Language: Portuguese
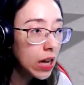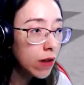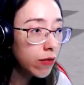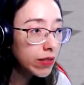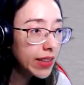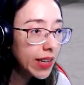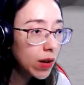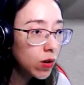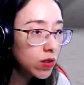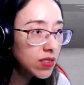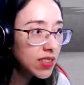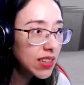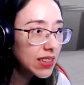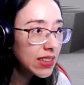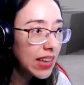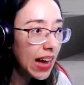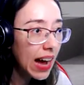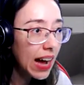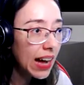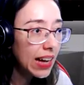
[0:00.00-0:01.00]
Eu vou ter que
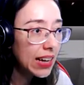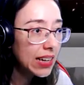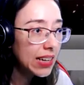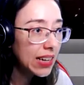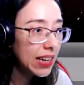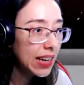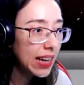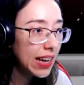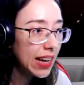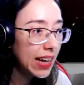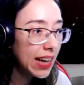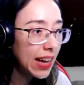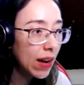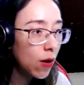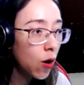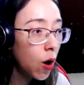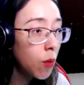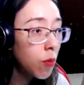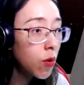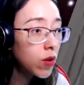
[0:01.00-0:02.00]
consertar.
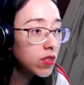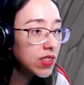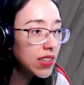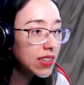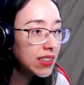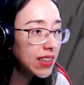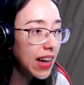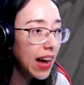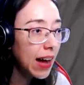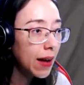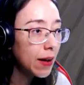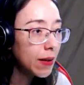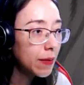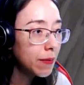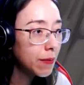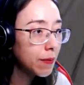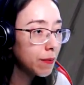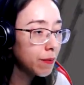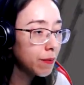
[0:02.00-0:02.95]
É, como consertar?